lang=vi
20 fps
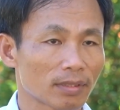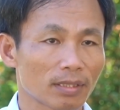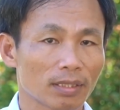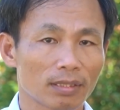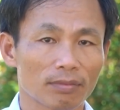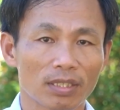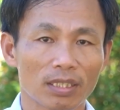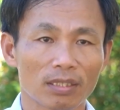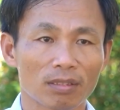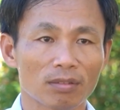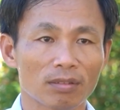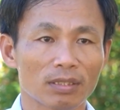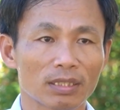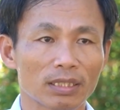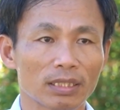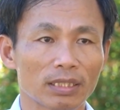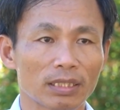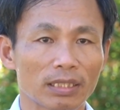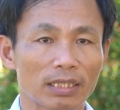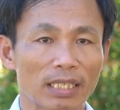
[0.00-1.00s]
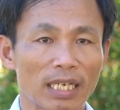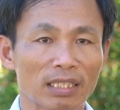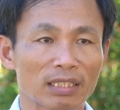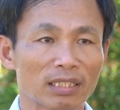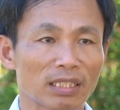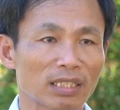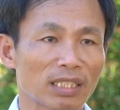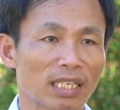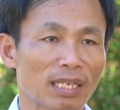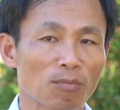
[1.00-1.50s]
thì phải nói thì
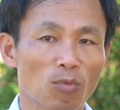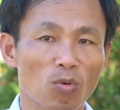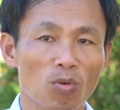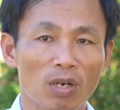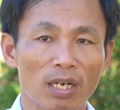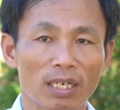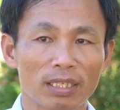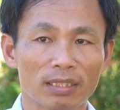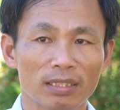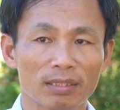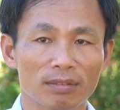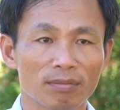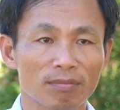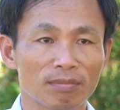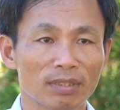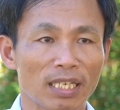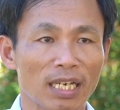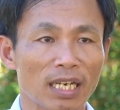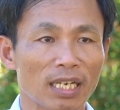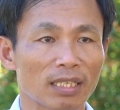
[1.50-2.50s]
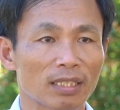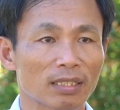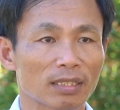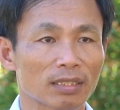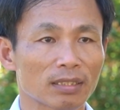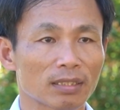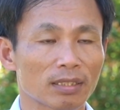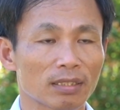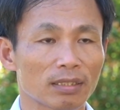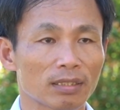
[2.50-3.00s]
trong những năm qua thì cũng nhờ
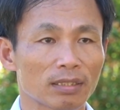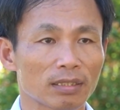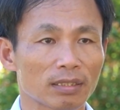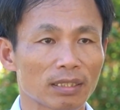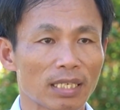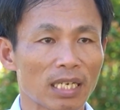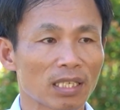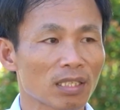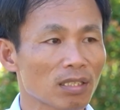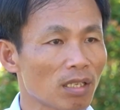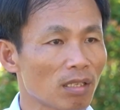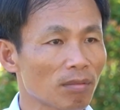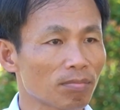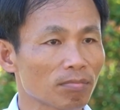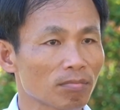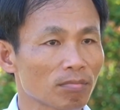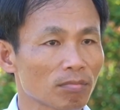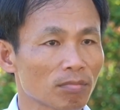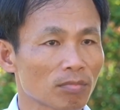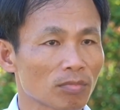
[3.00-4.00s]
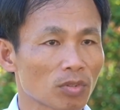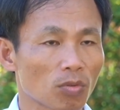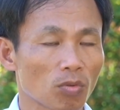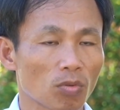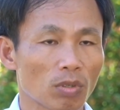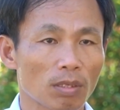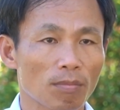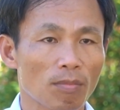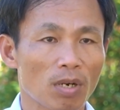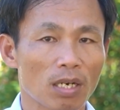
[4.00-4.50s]
cái sự đóng góp
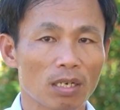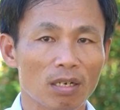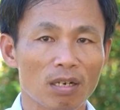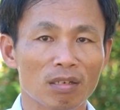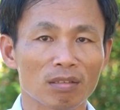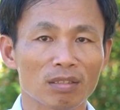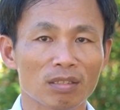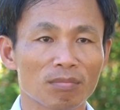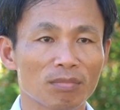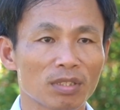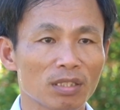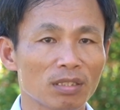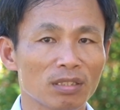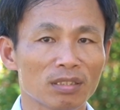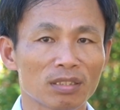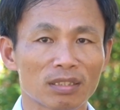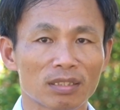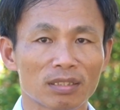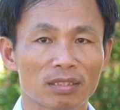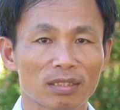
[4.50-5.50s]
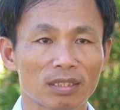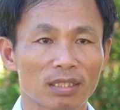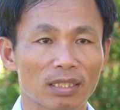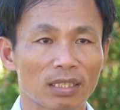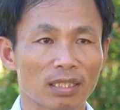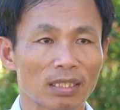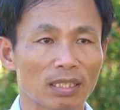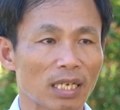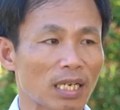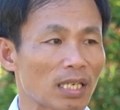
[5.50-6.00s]
của bà con đồng hương
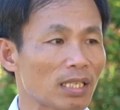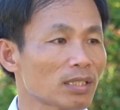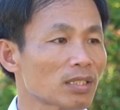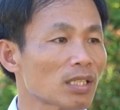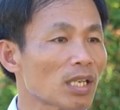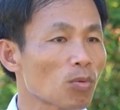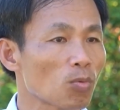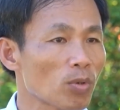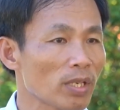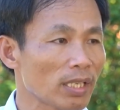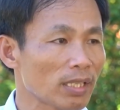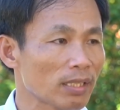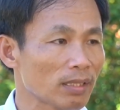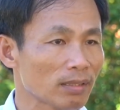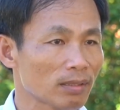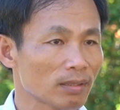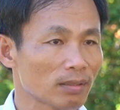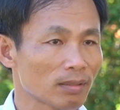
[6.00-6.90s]
à, ở xa quê